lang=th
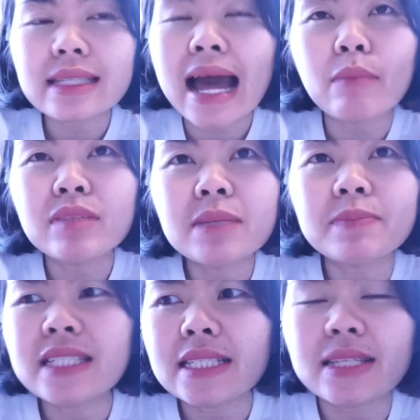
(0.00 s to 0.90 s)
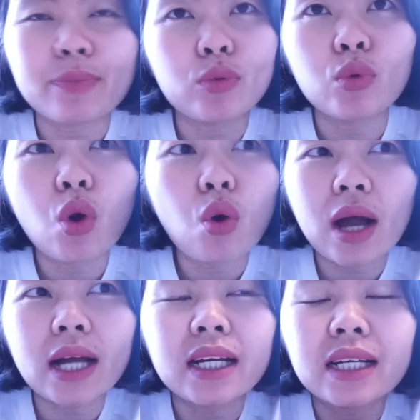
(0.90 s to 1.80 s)
30-40 ยูโร
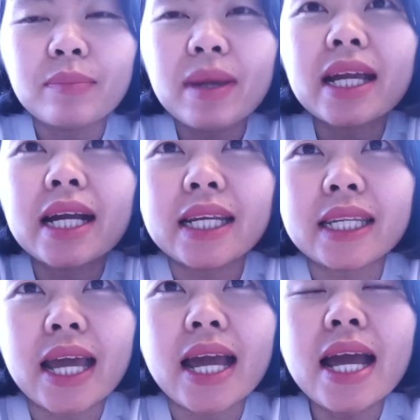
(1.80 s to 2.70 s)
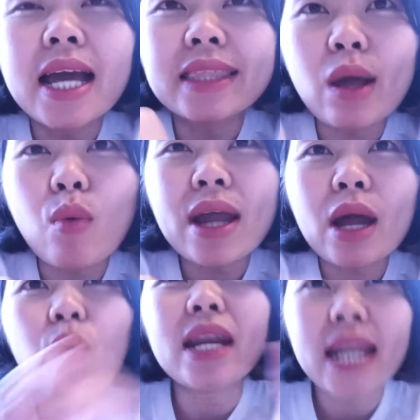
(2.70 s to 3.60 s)
อ่ะคือไม่เกินเนี้ยแต่ว่าถ้า
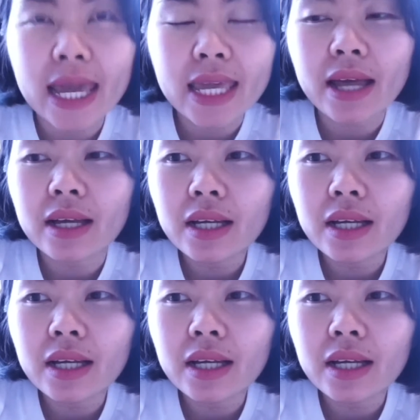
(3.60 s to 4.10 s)
วันไหนอ่ะ